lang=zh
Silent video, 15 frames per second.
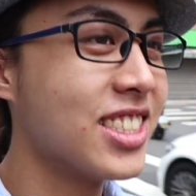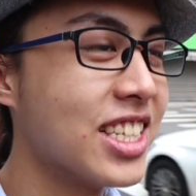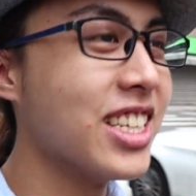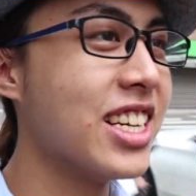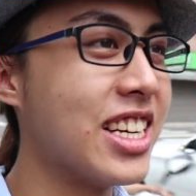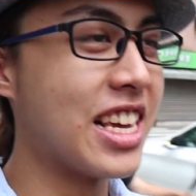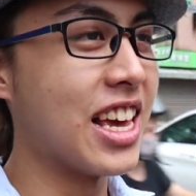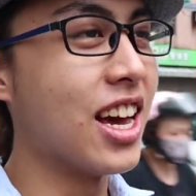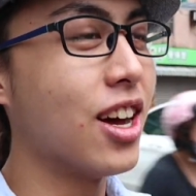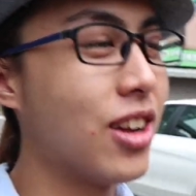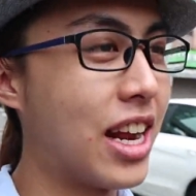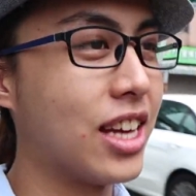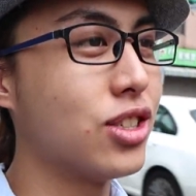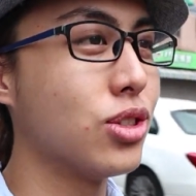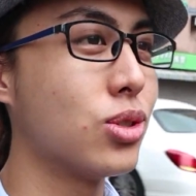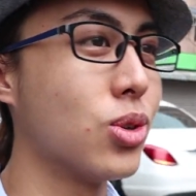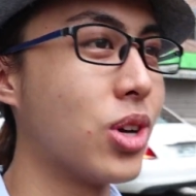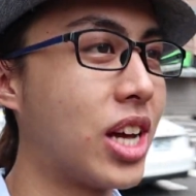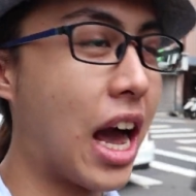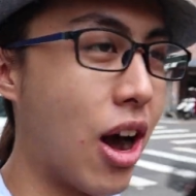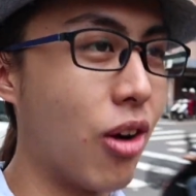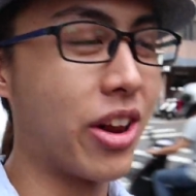这也要来去做
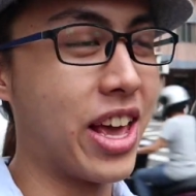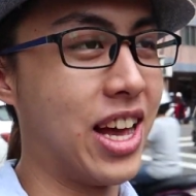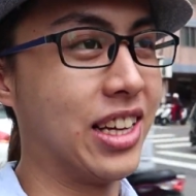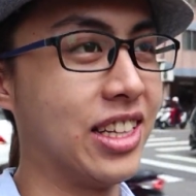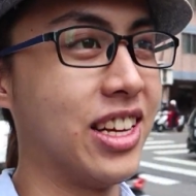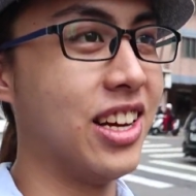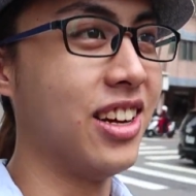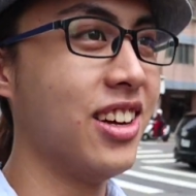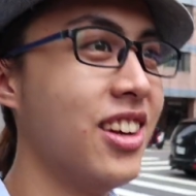考量的，